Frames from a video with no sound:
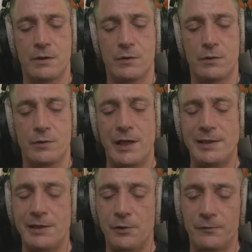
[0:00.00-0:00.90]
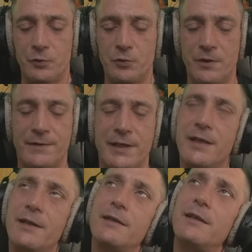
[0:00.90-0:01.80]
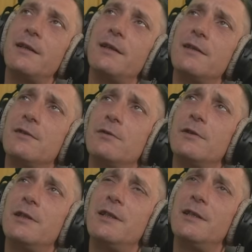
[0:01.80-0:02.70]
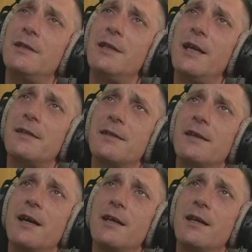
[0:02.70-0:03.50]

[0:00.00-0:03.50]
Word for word: Und als ich auf Tour war, da, also die, die ersten drei